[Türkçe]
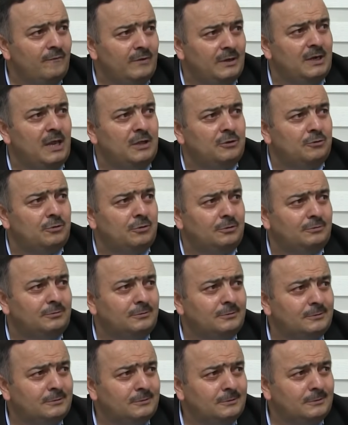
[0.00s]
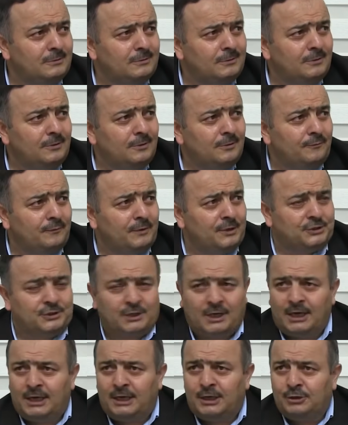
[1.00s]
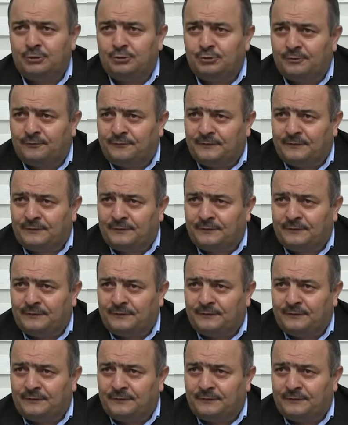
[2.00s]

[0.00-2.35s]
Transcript: Ve ne diyor? Ve cahidu